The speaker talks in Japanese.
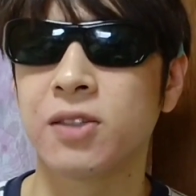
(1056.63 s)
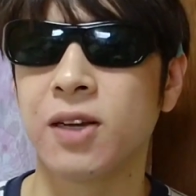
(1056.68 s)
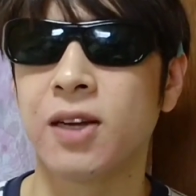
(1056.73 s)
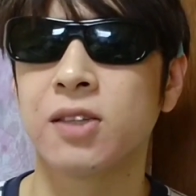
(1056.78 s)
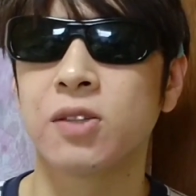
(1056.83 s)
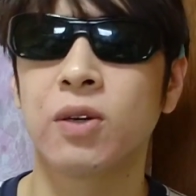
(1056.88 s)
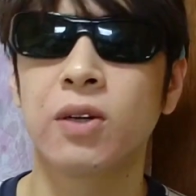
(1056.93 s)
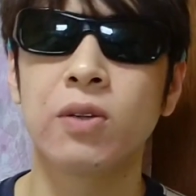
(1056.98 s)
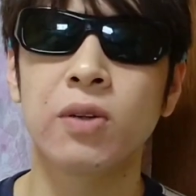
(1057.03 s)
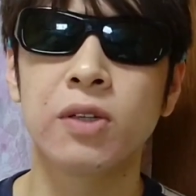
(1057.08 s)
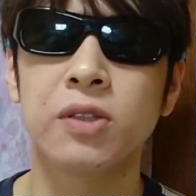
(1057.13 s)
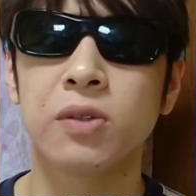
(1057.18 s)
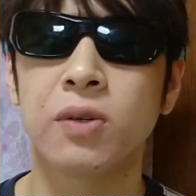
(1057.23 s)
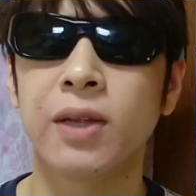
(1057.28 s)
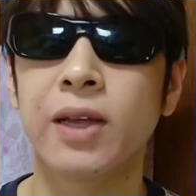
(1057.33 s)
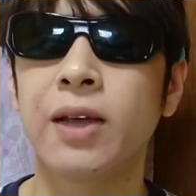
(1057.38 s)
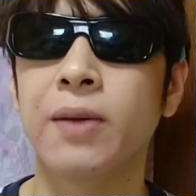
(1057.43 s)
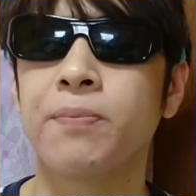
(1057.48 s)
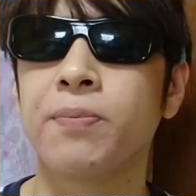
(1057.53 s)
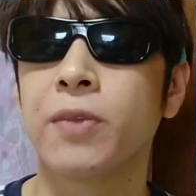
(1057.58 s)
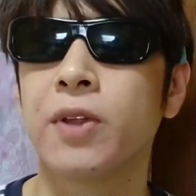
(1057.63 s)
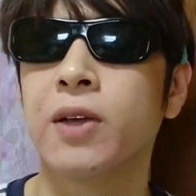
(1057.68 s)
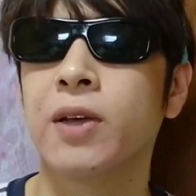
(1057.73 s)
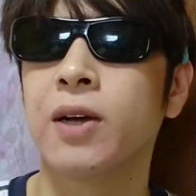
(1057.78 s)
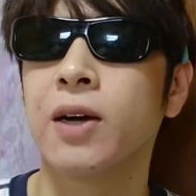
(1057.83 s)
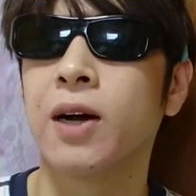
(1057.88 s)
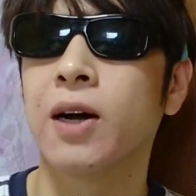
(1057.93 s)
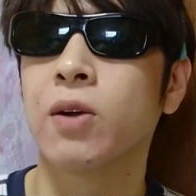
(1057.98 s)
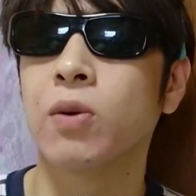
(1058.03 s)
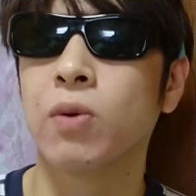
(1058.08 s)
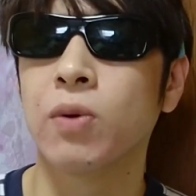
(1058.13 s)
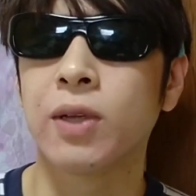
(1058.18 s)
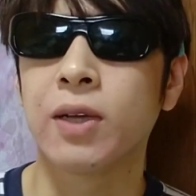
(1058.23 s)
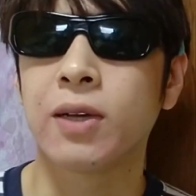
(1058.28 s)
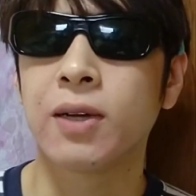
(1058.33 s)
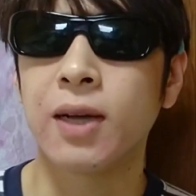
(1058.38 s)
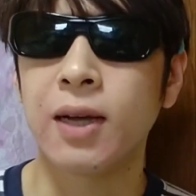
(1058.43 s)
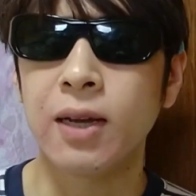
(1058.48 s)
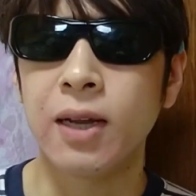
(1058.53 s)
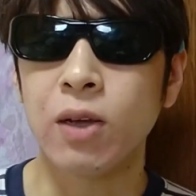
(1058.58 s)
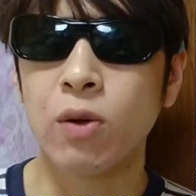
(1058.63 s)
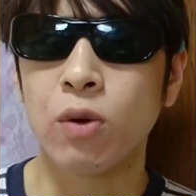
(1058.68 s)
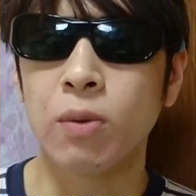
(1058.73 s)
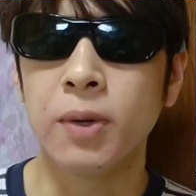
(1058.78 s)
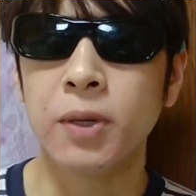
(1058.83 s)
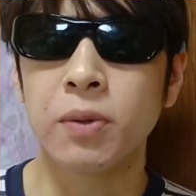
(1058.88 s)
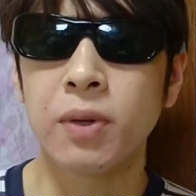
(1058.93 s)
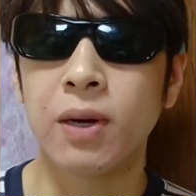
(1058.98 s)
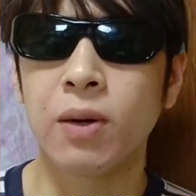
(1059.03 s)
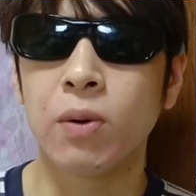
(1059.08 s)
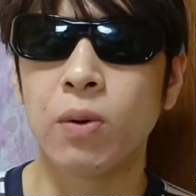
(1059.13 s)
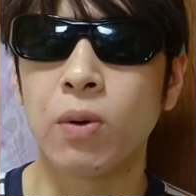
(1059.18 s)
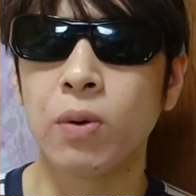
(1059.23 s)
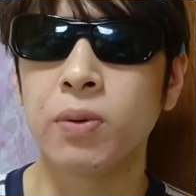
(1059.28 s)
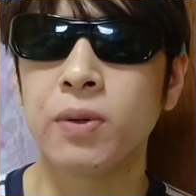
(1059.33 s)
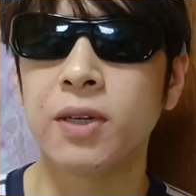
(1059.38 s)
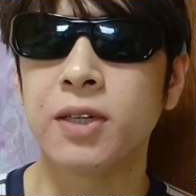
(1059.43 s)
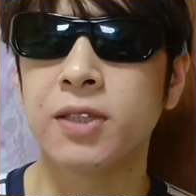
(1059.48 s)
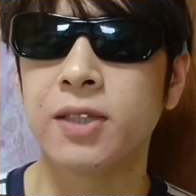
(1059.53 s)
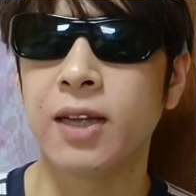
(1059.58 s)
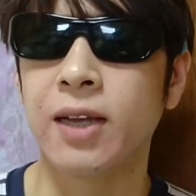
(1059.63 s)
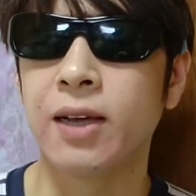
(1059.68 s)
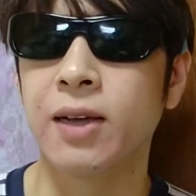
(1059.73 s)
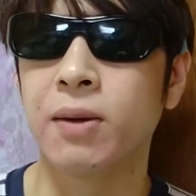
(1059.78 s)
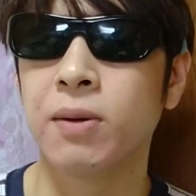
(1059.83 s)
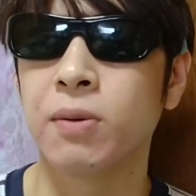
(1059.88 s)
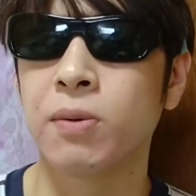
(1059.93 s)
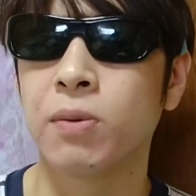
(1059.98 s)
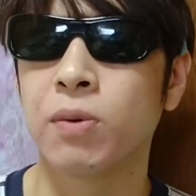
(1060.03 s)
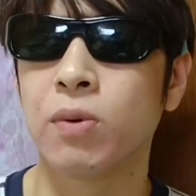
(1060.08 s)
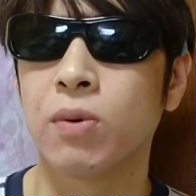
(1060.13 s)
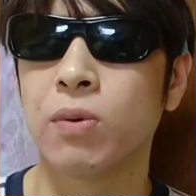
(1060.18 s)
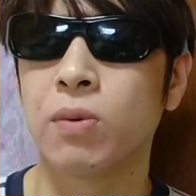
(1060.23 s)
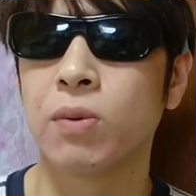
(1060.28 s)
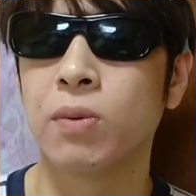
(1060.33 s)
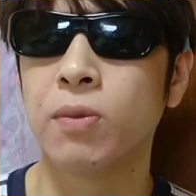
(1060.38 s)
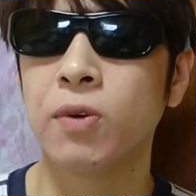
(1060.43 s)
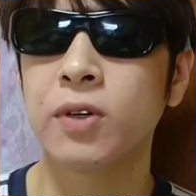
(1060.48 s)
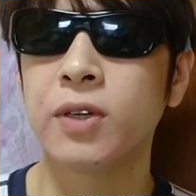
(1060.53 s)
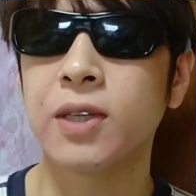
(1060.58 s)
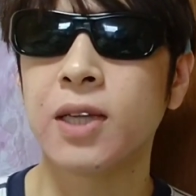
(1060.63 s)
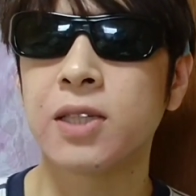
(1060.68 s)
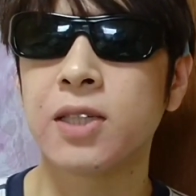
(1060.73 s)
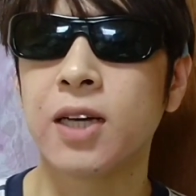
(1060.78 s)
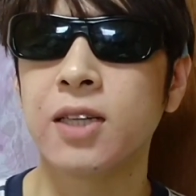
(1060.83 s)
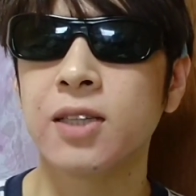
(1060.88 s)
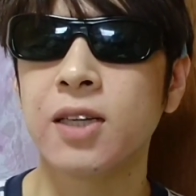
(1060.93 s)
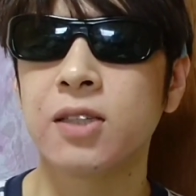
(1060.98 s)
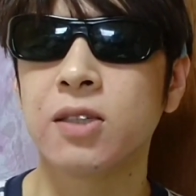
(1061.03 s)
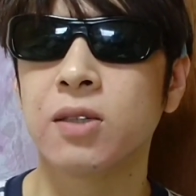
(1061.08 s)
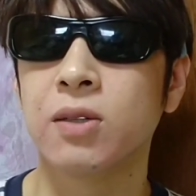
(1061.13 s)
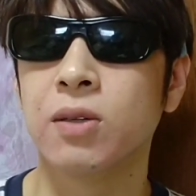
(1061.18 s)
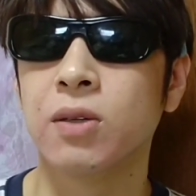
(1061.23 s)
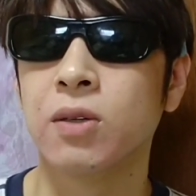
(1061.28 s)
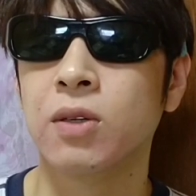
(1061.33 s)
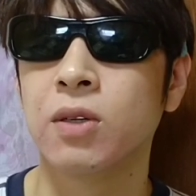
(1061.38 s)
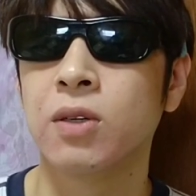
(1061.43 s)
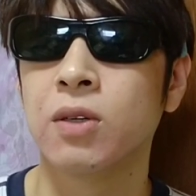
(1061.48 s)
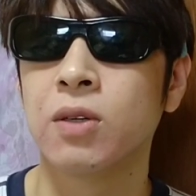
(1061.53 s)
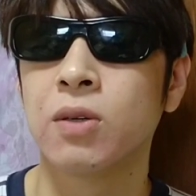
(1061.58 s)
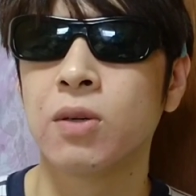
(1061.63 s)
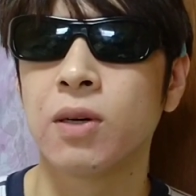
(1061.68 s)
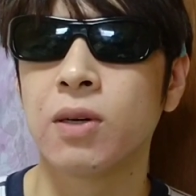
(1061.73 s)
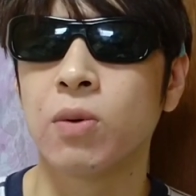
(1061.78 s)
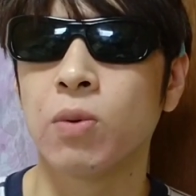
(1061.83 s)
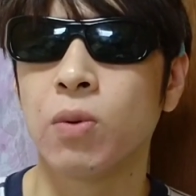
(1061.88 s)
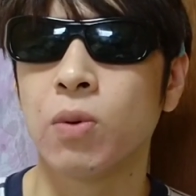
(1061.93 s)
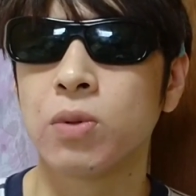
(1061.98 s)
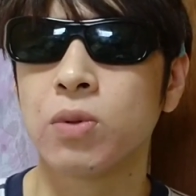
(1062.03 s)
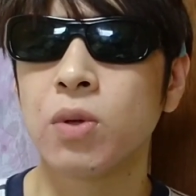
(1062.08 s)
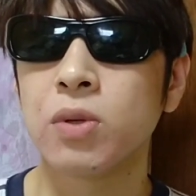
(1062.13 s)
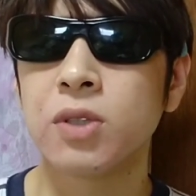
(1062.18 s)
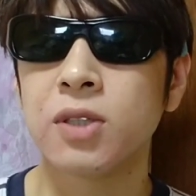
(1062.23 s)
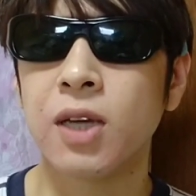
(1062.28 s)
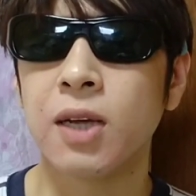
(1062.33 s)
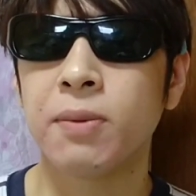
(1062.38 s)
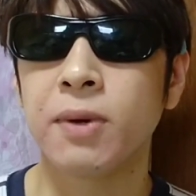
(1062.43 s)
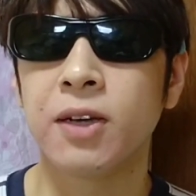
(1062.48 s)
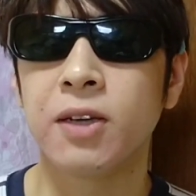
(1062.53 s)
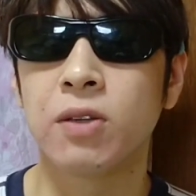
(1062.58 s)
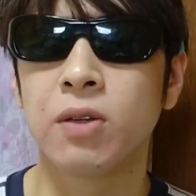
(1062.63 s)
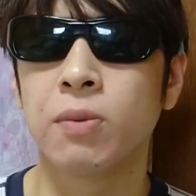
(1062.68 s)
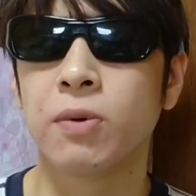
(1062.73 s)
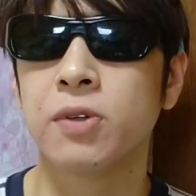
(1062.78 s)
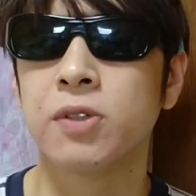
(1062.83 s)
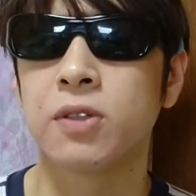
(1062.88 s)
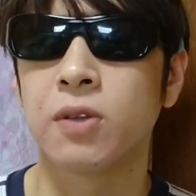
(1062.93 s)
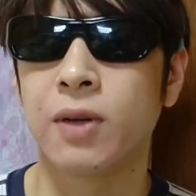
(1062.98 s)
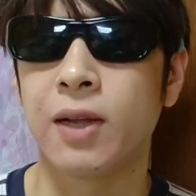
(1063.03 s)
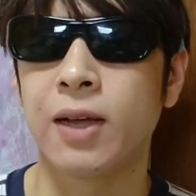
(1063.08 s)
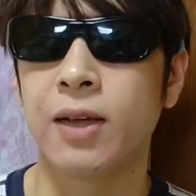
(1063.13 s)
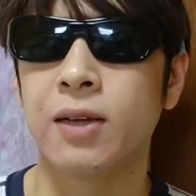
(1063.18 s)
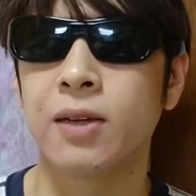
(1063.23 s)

それと一緒で、あの、一回ね、コメント欄オフにして、思い切って再生数、あの、落としちゃえばいいと思うんですよね。